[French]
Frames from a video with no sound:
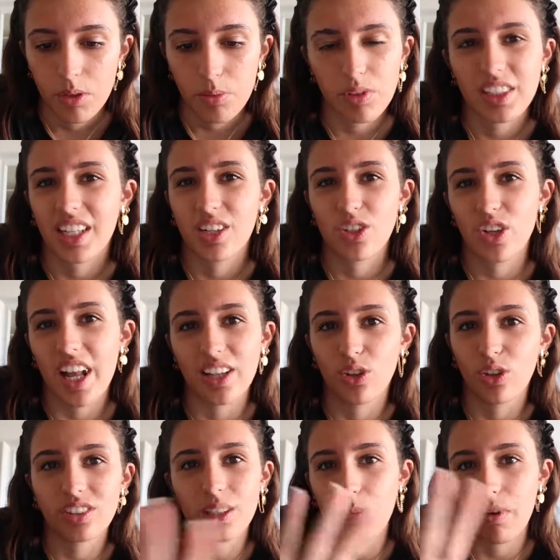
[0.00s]
Moi je pense qu'il y a des gens
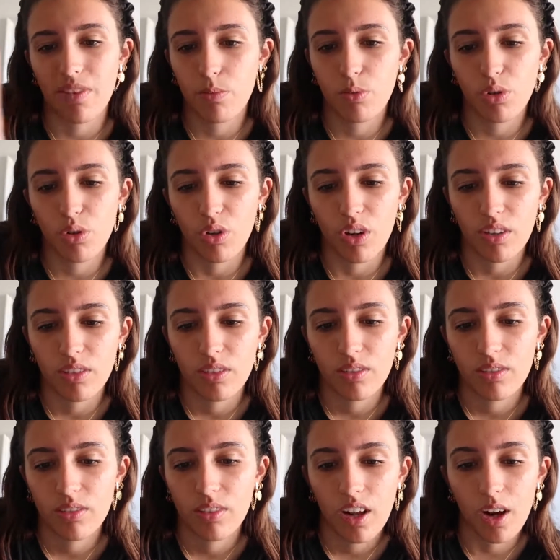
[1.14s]
là-dedans, c'est pas fait pour eux. Hein.
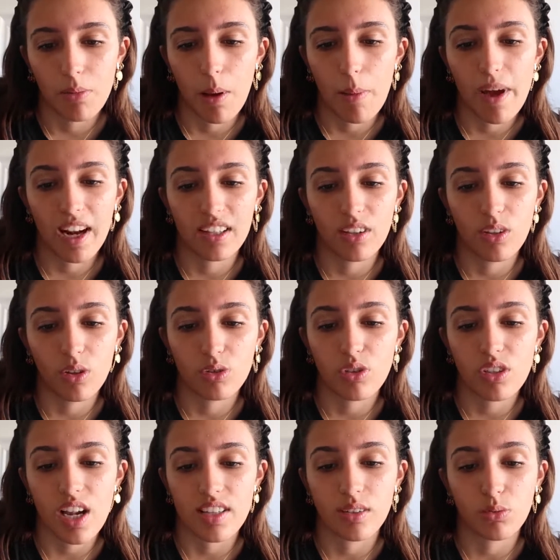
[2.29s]
Alors que ma mère elle était
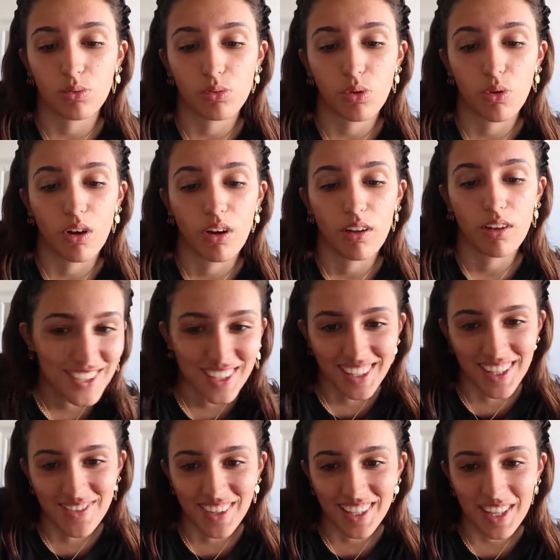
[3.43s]
danseuse là, c'est honteux hein. Je
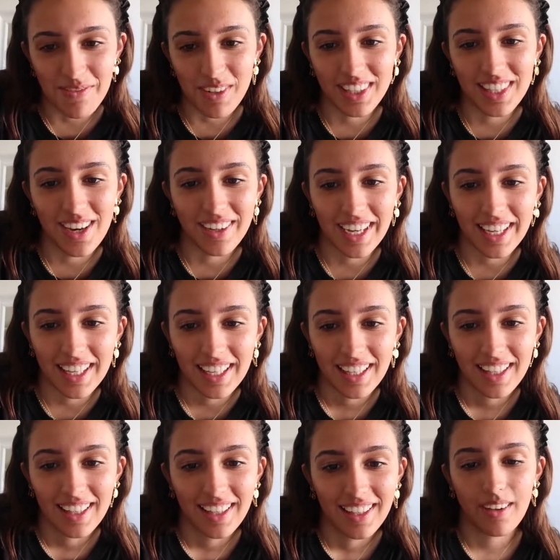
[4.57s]
suis en n'importe quoi avec.
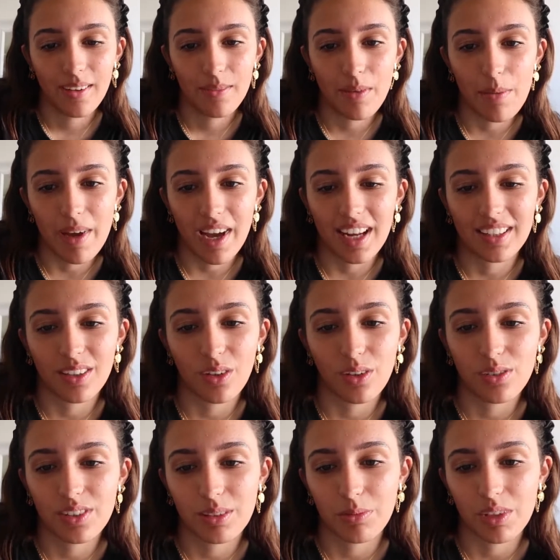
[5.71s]
Ma mère elle était
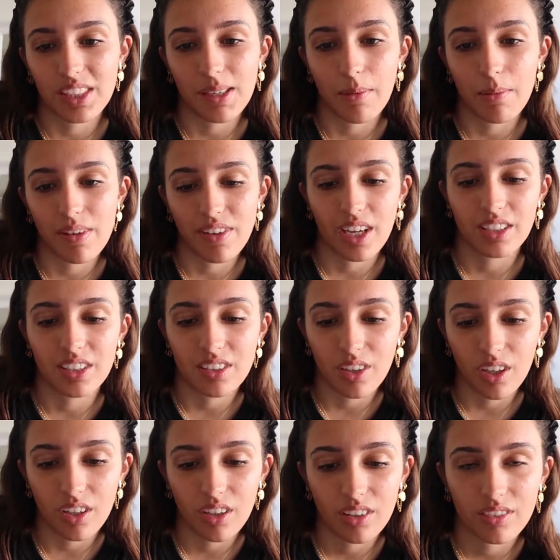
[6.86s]
danseuse et moi je sais même pas faire un
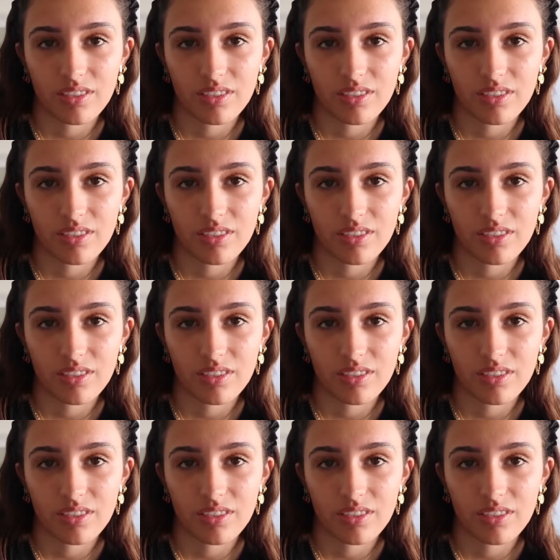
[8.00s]
TikTok.